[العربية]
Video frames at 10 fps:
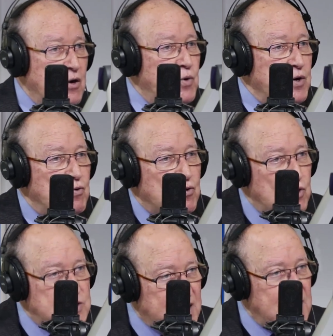هو يقول
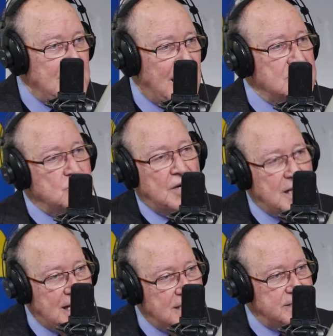كل شيء اللي عنده
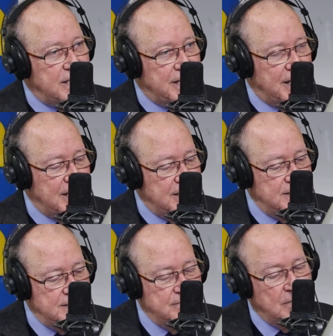هذاك الصحيح
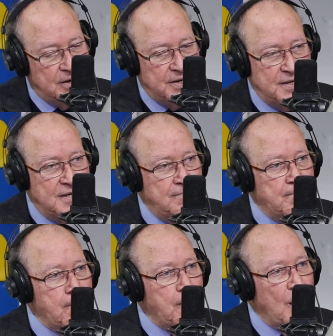واضح هو الصافي سعيد
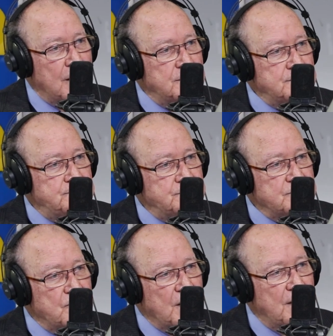قال فما
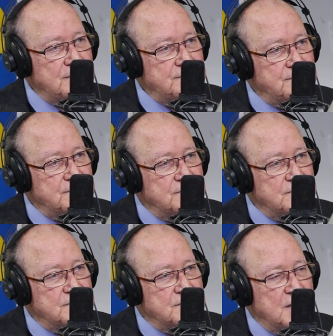برشا سياسيين
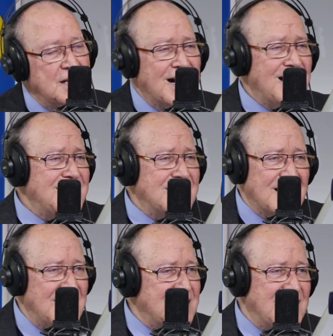عندهم
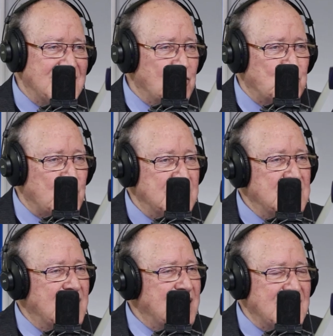خلينا هذه امور
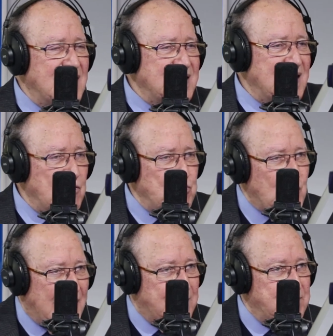إيه؟ هذه
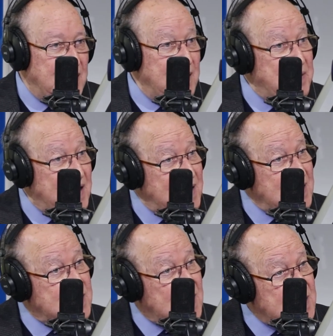امور عامه اما انا
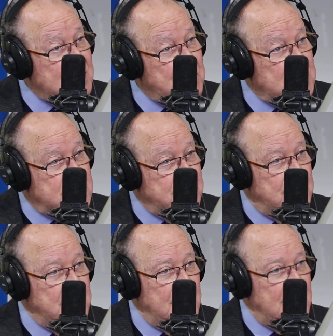ذكرني بالاسم
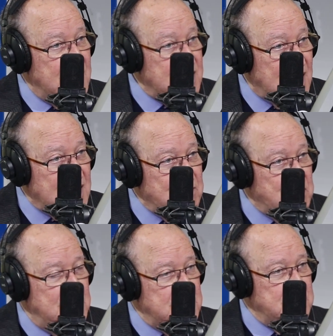انا ذكرني
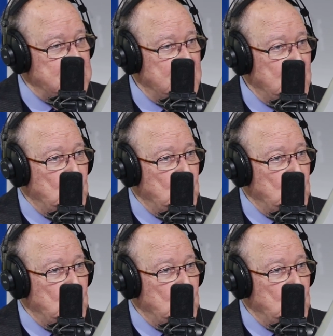بالاسم